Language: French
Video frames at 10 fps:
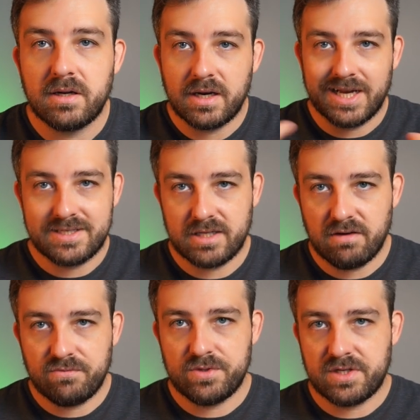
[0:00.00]
l'accès à
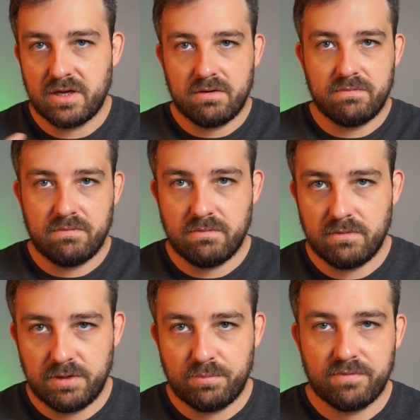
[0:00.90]
vous, c'est-à-dire
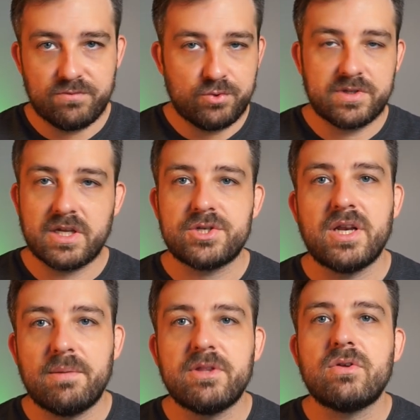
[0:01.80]
ils peuvent juste acheter
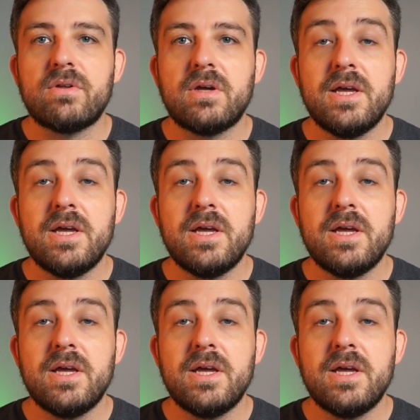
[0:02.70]
la méthode.